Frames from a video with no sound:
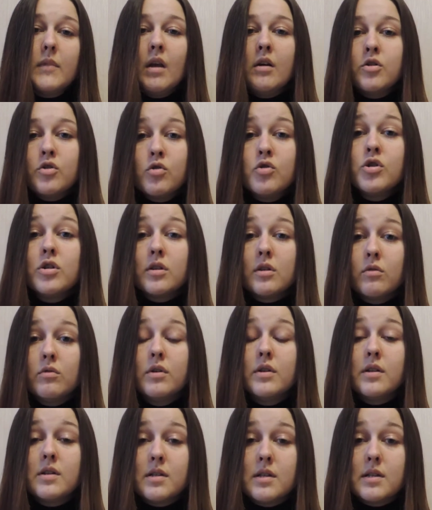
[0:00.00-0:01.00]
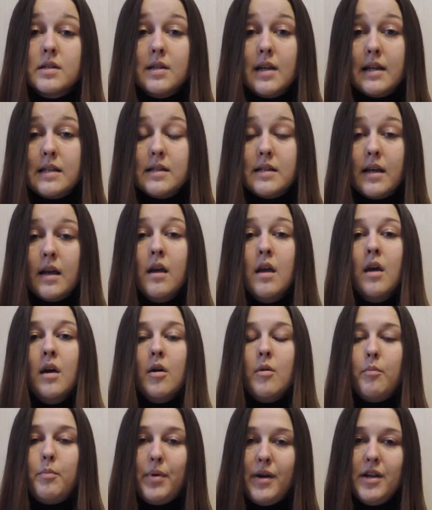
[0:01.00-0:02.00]
Что же такое диссоциация?
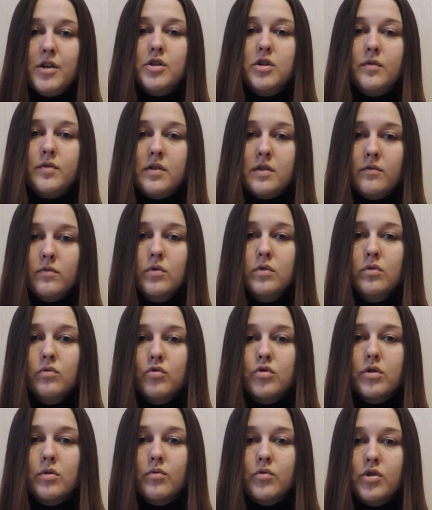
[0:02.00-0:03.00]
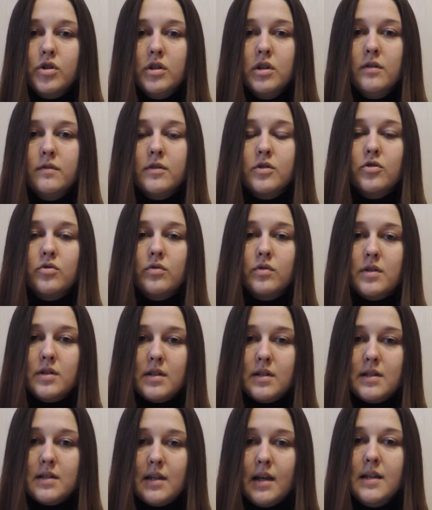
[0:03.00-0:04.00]
Прежде всего нужно учитывать, что
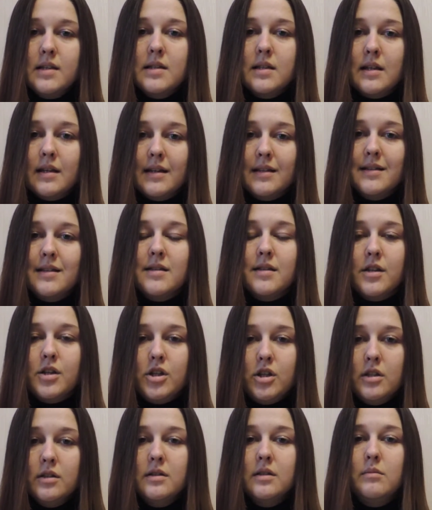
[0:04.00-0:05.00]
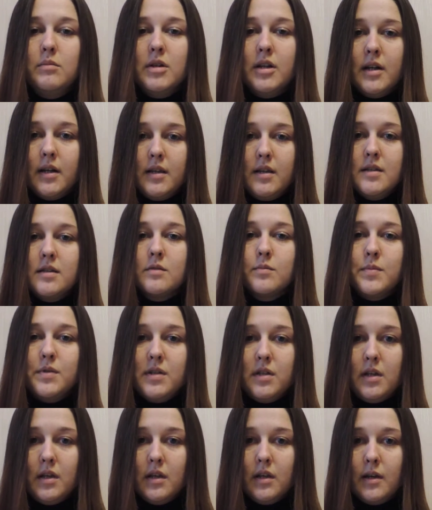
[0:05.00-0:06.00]
диссоциация – это защитный механизм
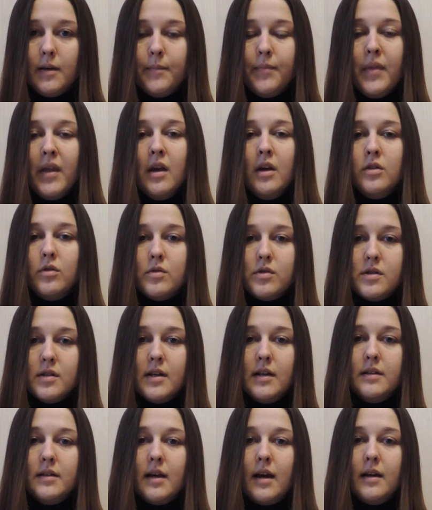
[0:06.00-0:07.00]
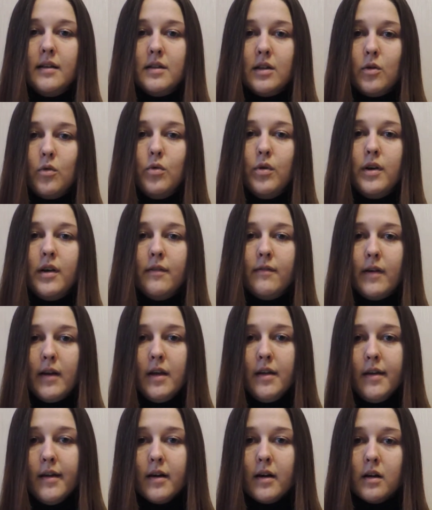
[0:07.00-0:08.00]
психики. То есть это такое
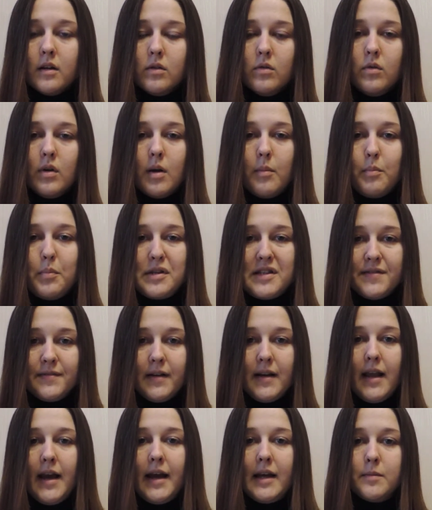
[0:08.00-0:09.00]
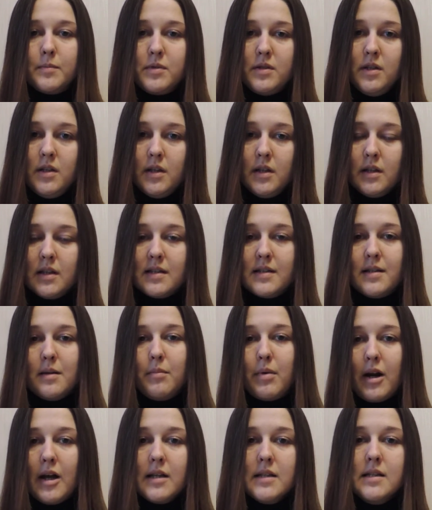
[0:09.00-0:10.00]
явление, которое позволяет психике
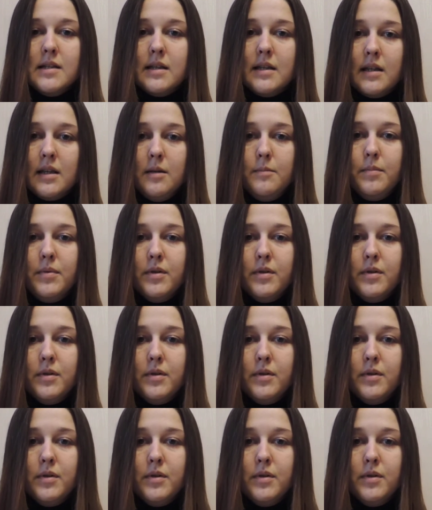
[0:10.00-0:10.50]
собраться и